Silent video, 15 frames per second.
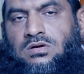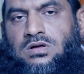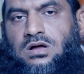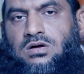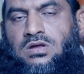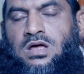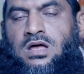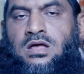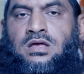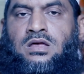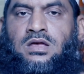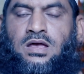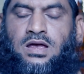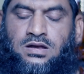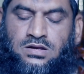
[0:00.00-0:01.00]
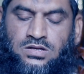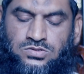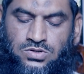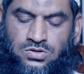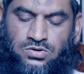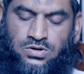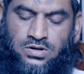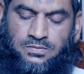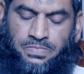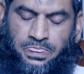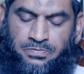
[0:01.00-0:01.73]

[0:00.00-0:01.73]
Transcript: রক্ষা করা এটি জরুরি